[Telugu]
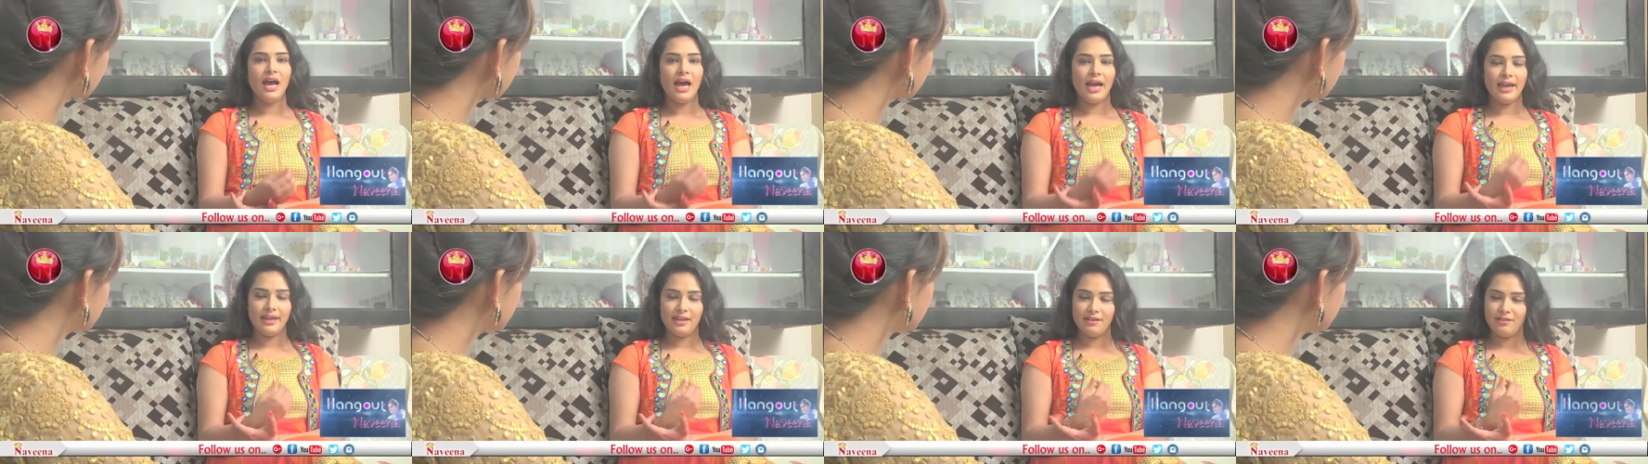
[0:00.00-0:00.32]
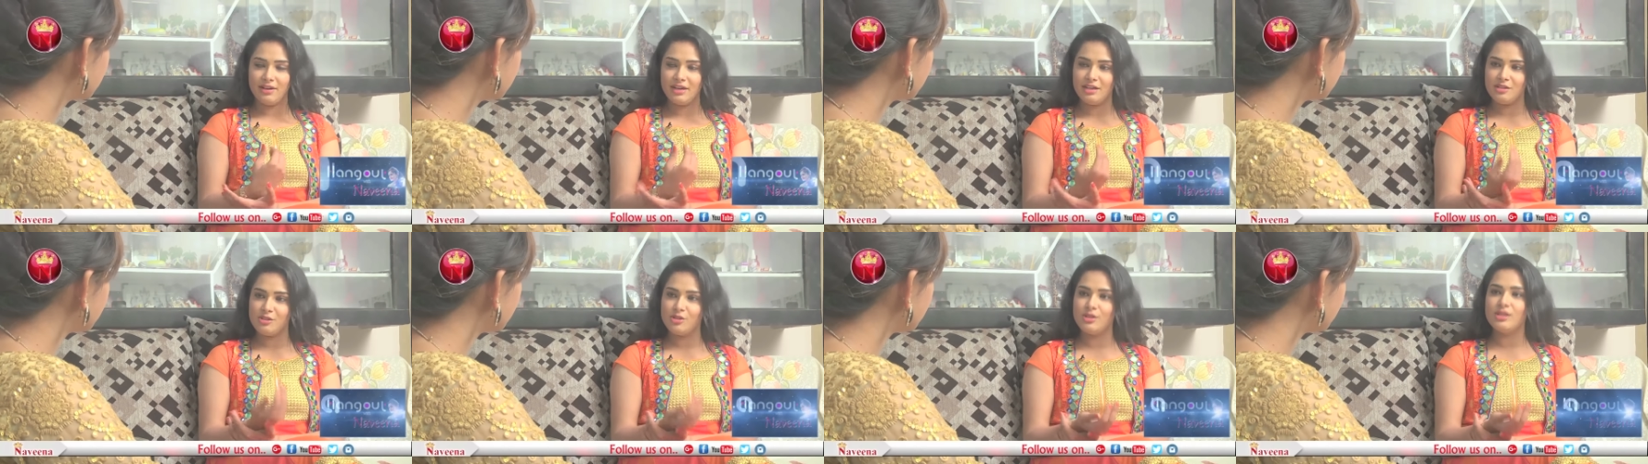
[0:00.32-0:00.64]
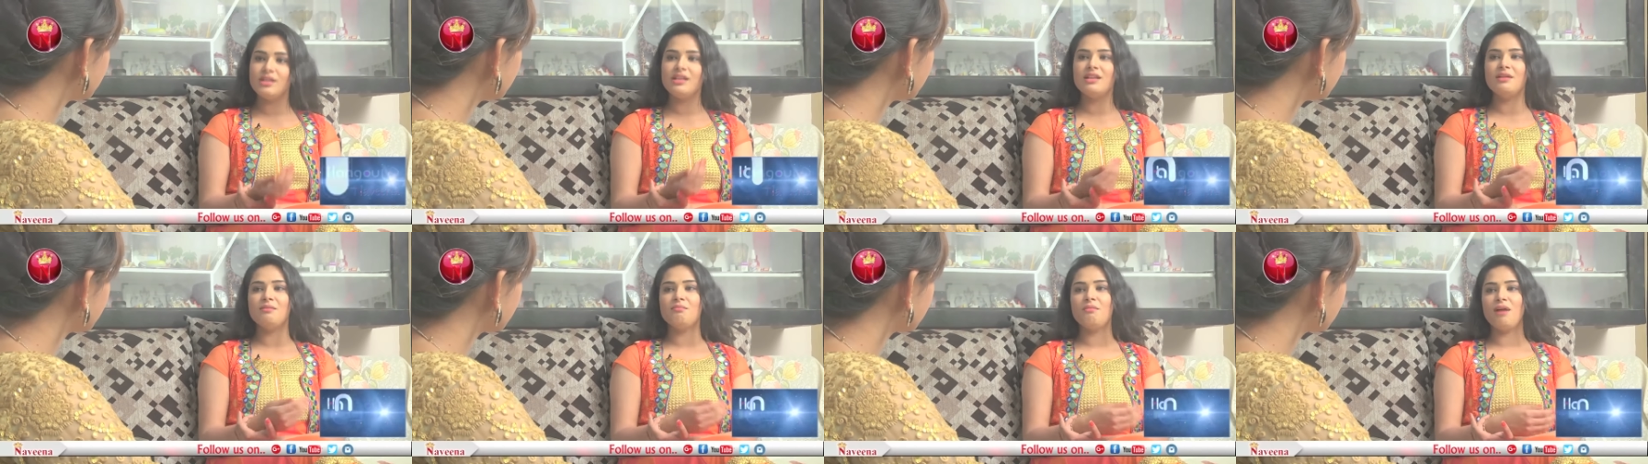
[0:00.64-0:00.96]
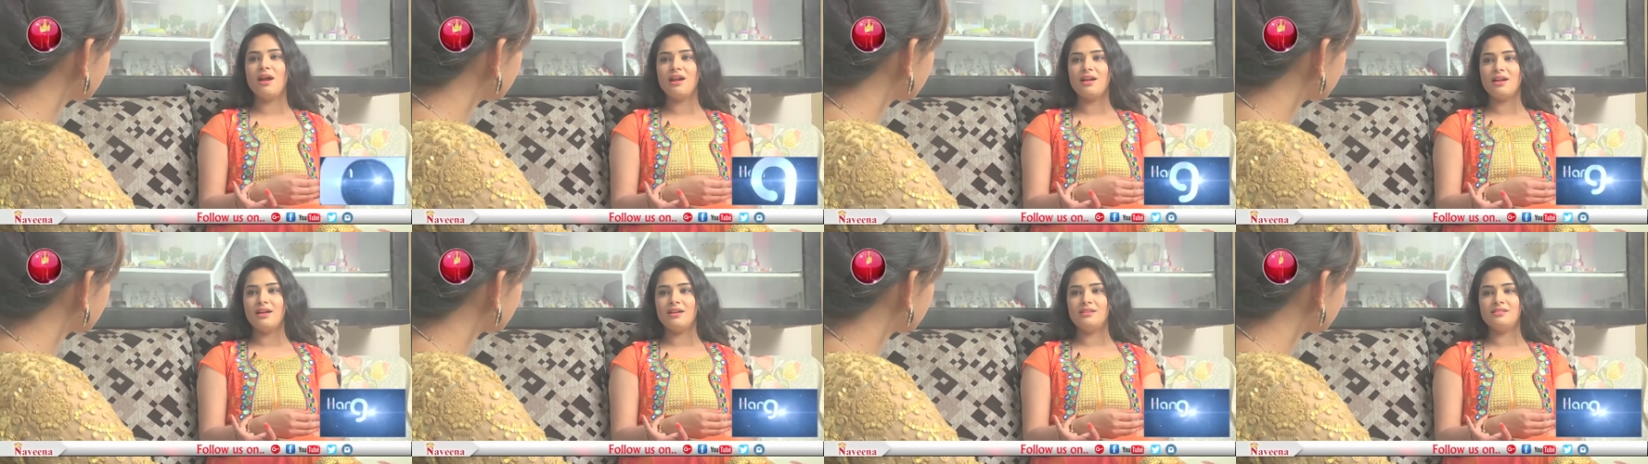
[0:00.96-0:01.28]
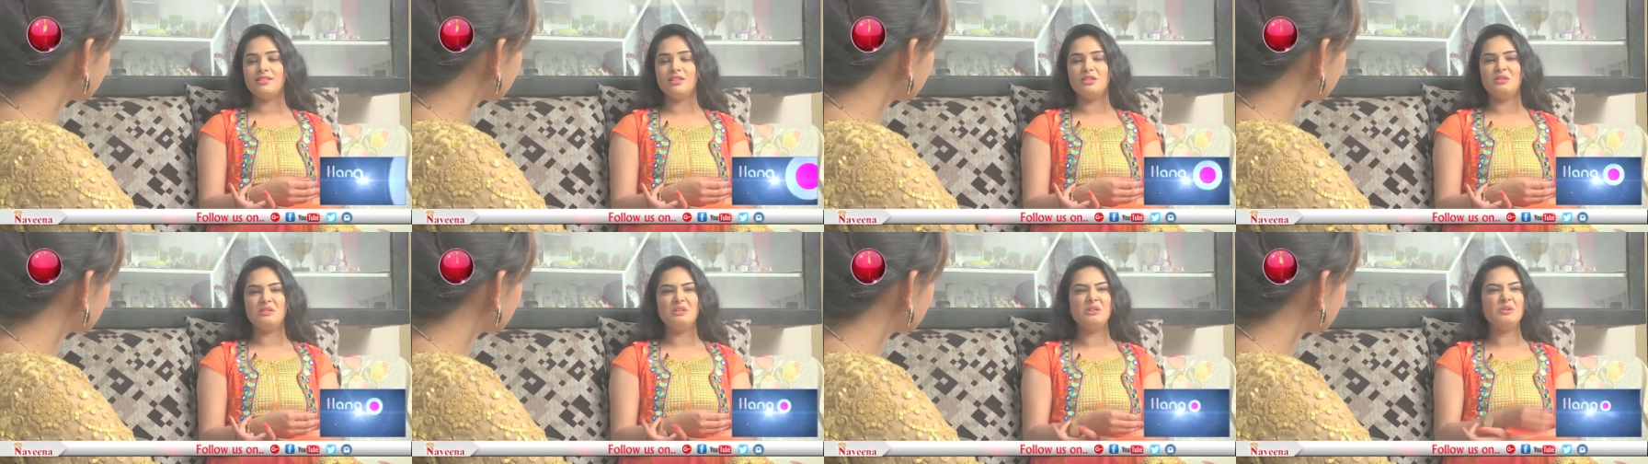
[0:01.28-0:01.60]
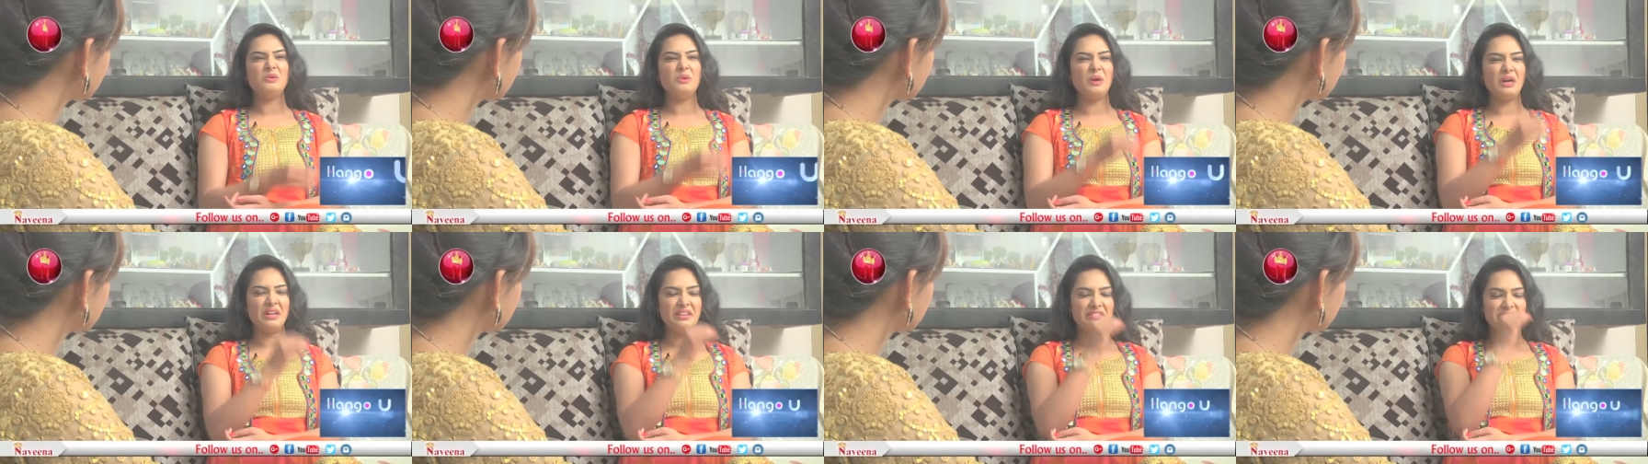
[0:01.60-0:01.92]
అయిన వాళ్ళతోనే నేను మాట్లాడతాను అంటే
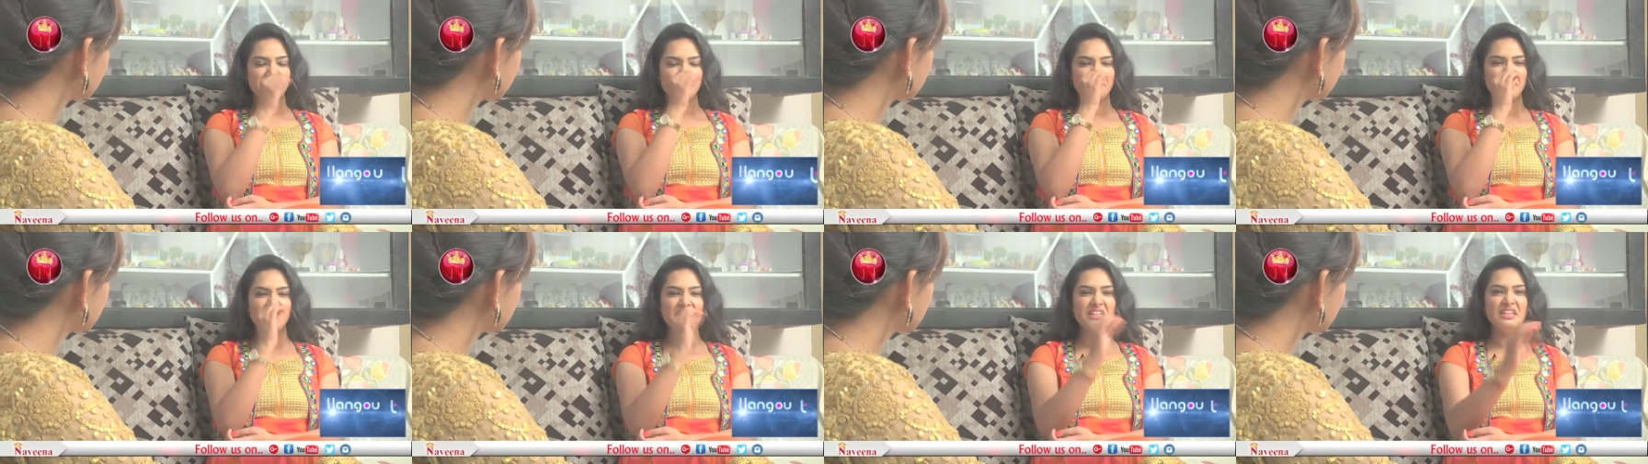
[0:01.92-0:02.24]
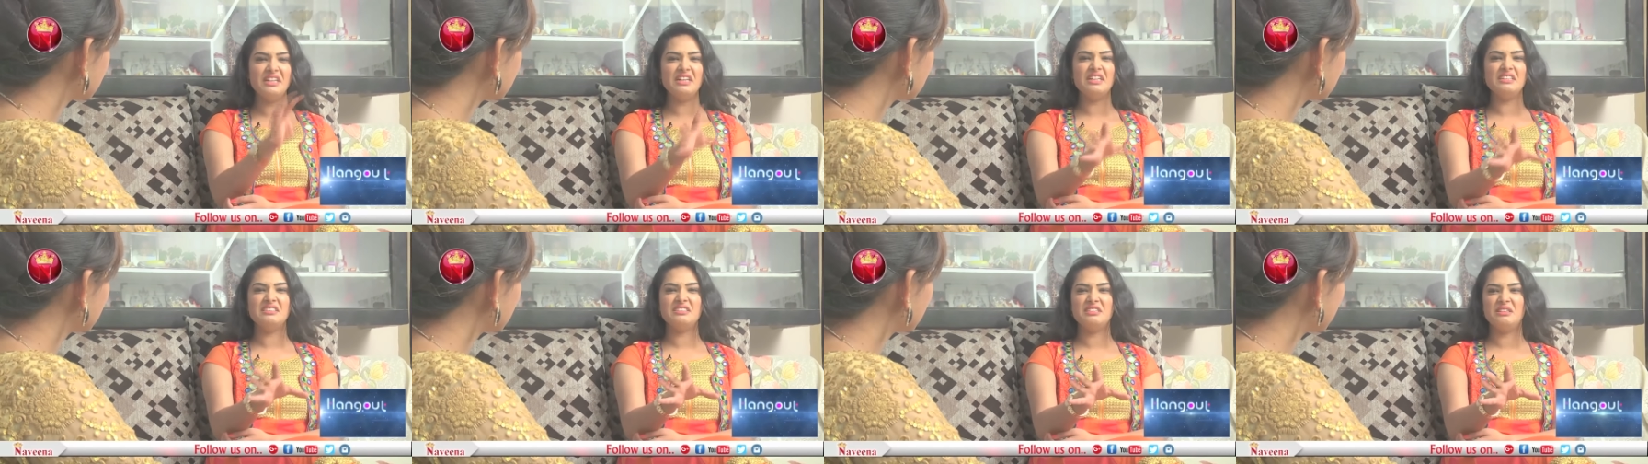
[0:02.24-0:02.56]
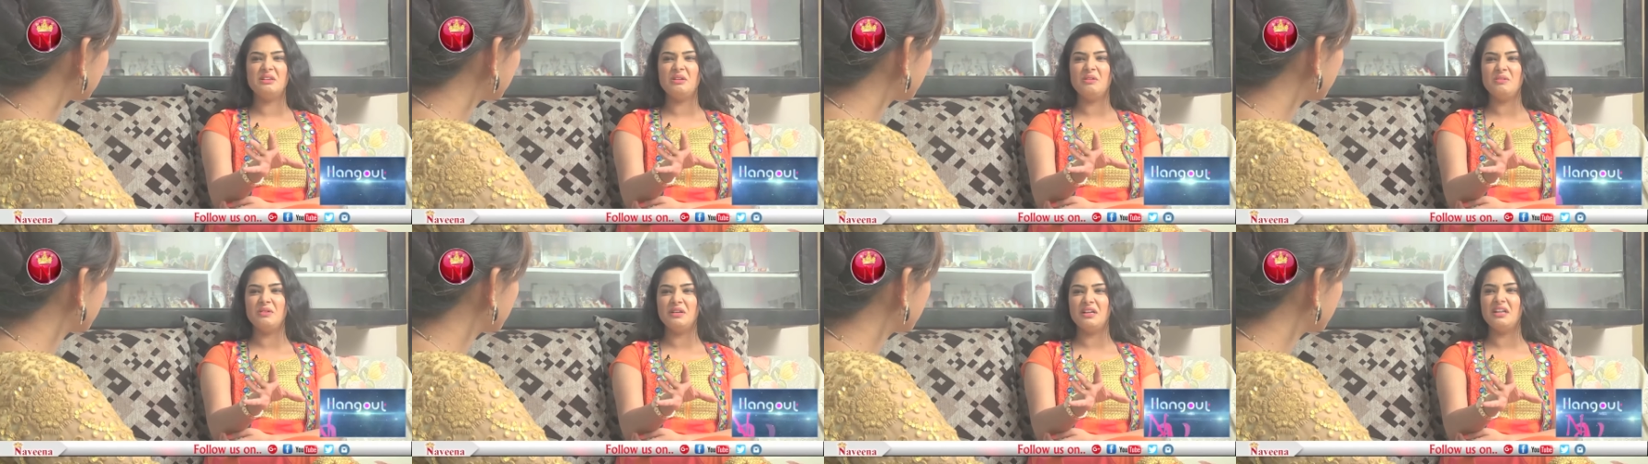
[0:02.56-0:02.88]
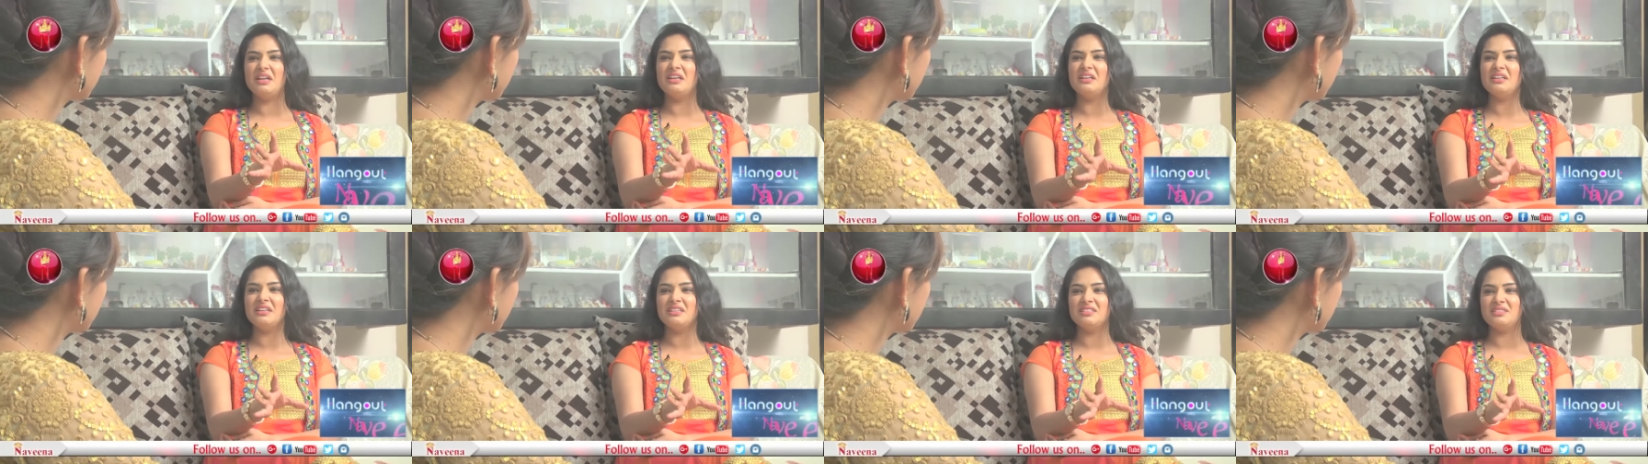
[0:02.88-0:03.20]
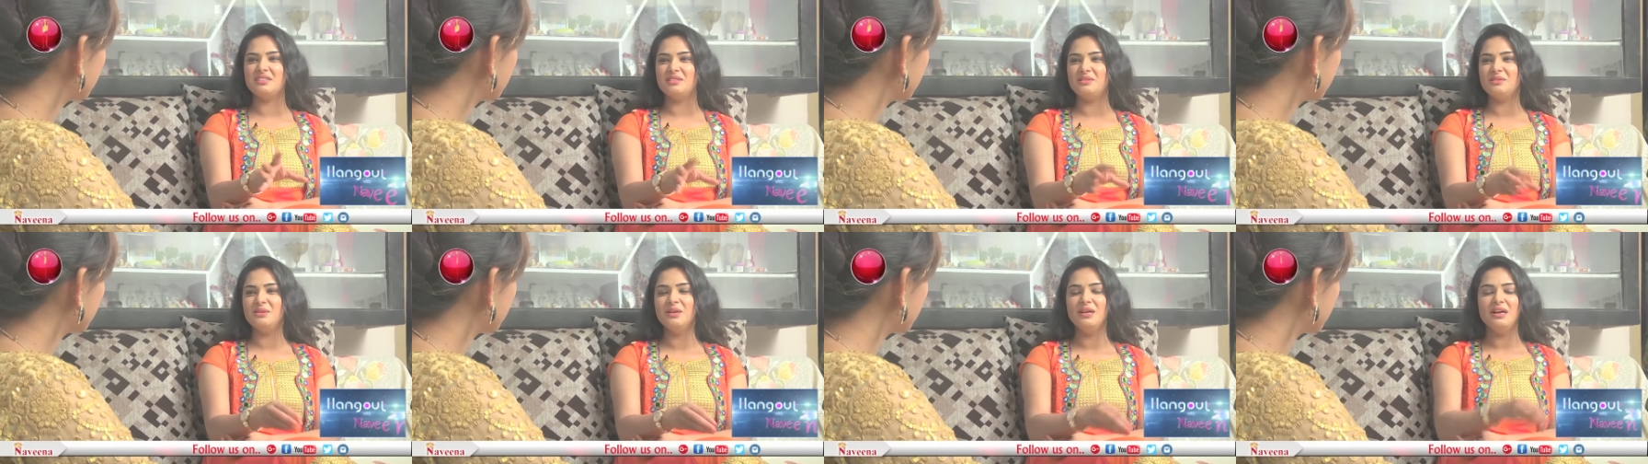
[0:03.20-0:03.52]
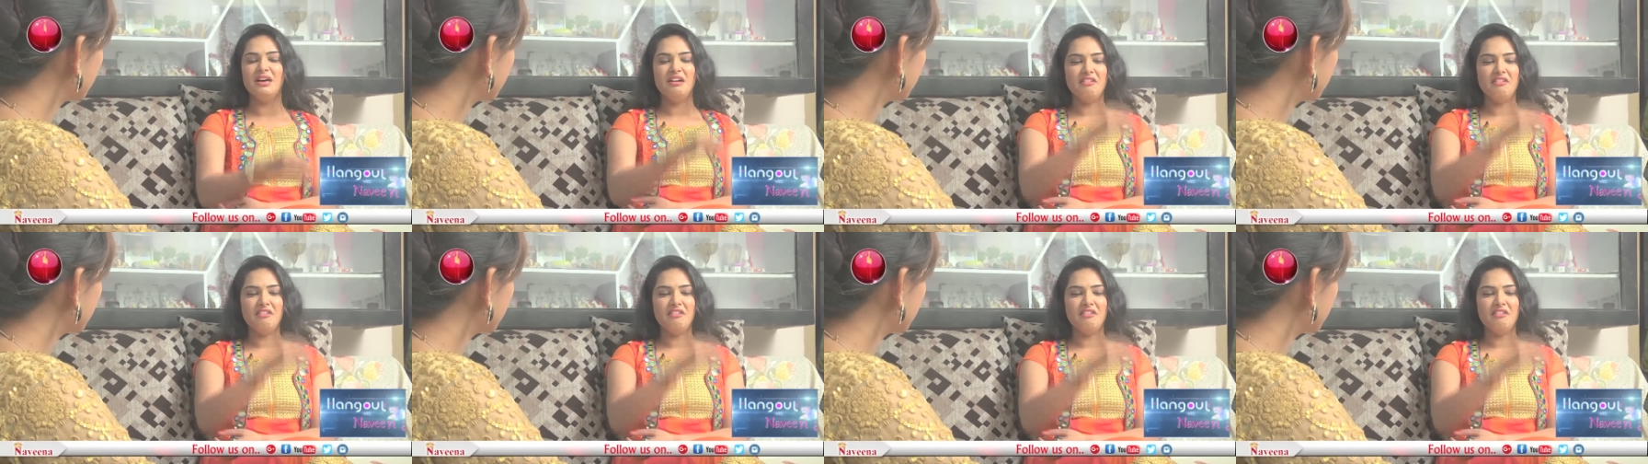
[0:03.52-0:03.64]
నువ్వు అన్ఫిట్ ఇండస్ట్రీలో ఉండడానికి అసలు